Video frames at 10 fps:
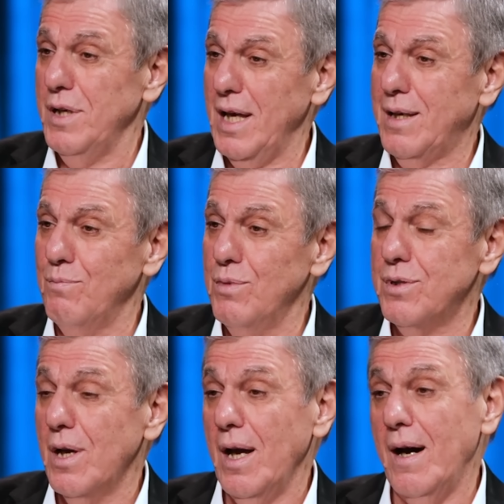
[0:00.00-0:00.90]

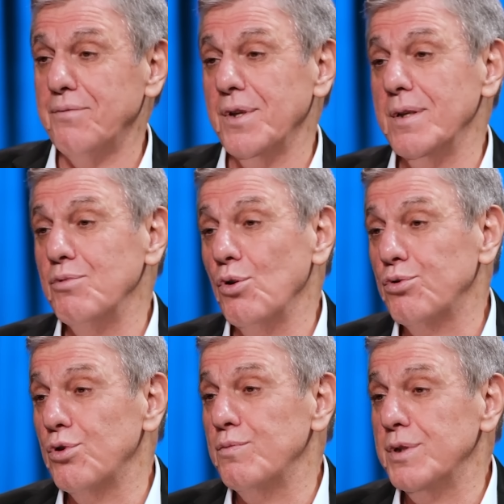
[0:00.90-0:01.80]
ekibimiz haftada bir
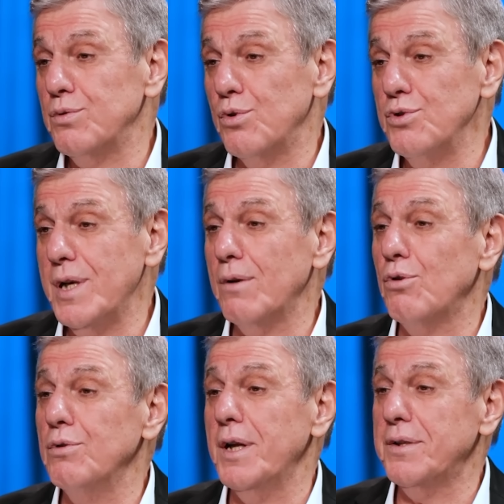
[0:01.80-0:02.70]
oturur biz güncel
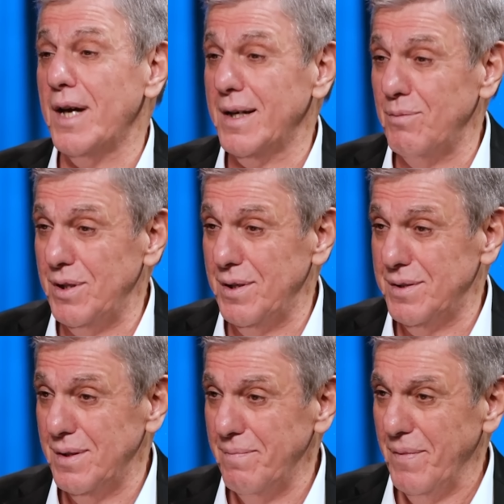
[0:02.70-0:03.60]
konuları takip
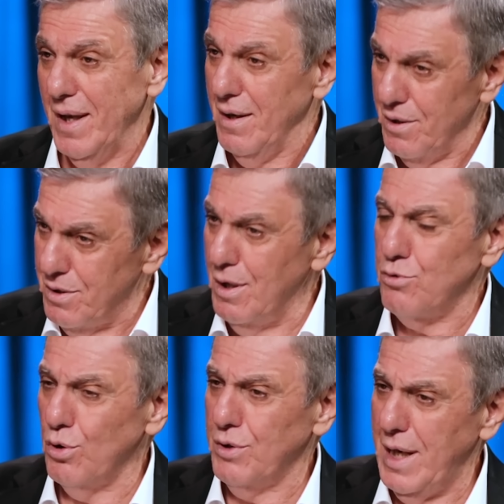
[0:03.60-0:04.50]
ederiz. İçinde
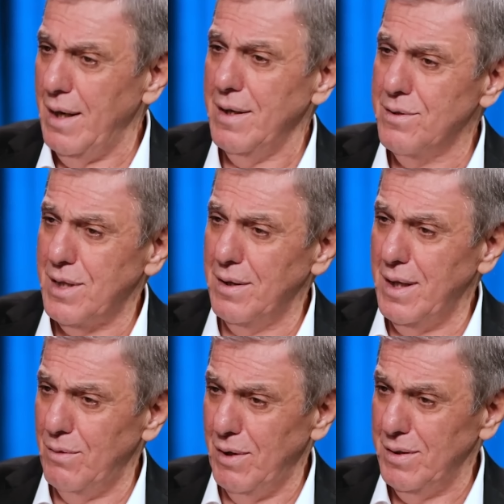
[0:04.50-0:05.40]
çok değerli
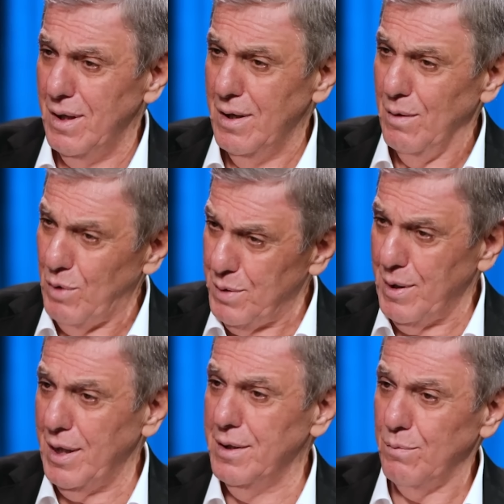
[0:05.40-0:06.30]
insanlar var.
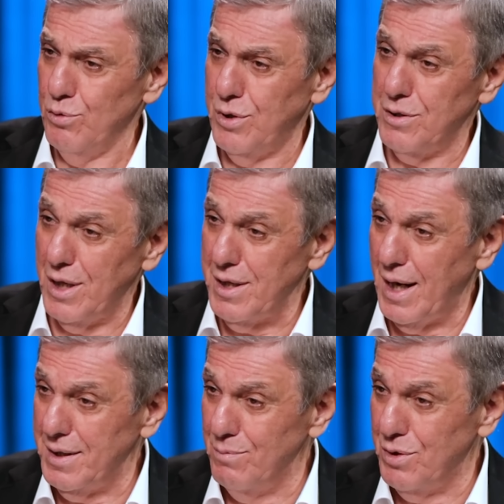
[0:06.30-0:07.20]
Başbakanlık müsteşar
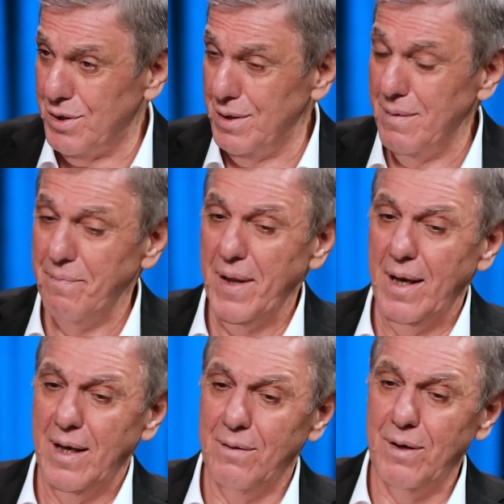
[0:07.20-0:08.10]
yardımcısı,
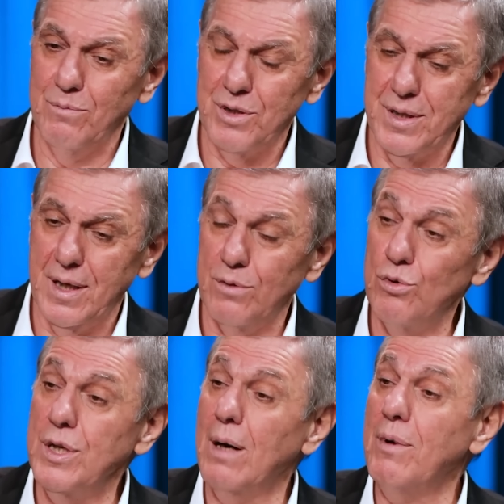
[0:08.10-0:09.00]
Efendim işte
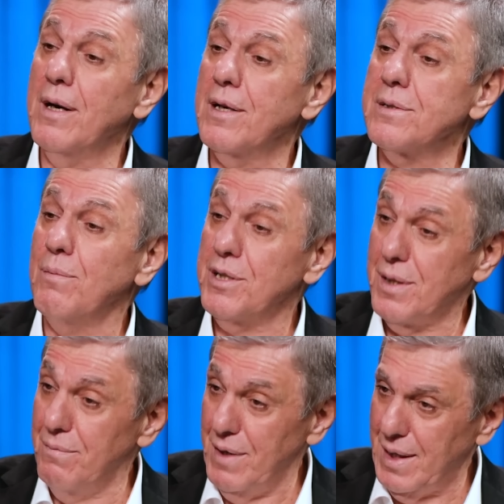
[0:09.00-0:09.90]
Dünya Bankası
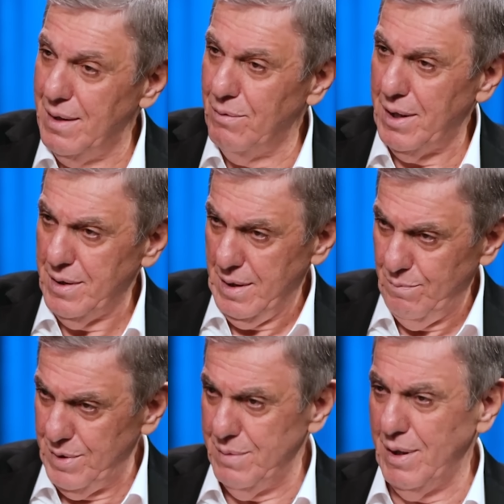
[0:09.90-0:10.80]
Başkan Vekili var
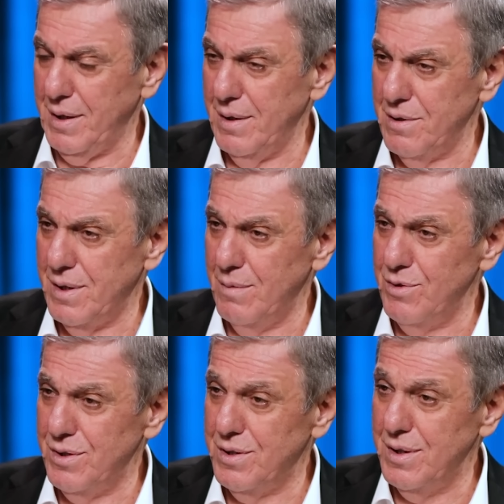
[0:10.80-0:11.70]
bizim
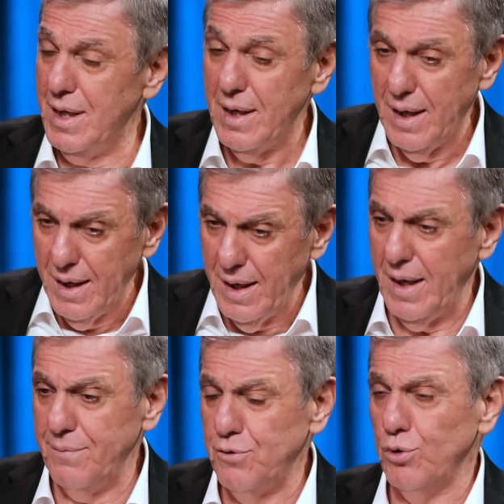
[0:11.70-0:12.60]
arkadaşlarımız içinde. Her
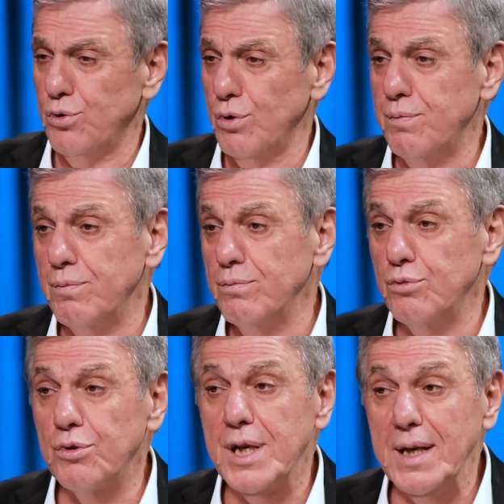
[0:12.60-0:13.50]
hafta oturup
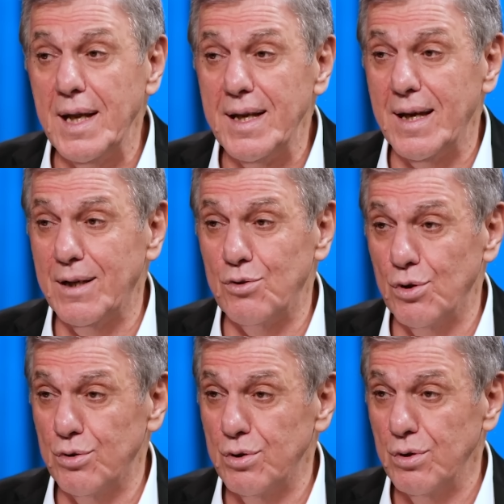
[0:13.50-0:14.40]
Türkiye nereye gidiyor?